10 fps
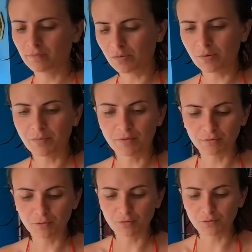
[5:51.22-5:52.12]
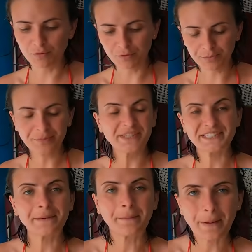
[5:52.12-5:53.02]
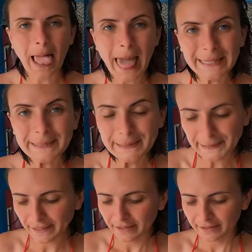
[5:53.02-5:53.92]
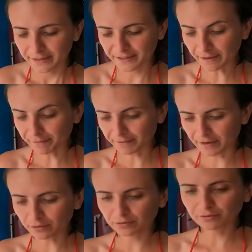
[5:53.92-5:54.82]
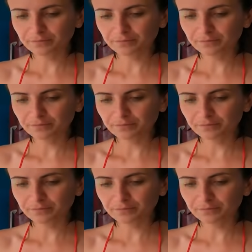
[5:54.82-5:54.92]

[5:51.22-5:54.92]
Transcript: bom, meu povo? O mise en place está feito.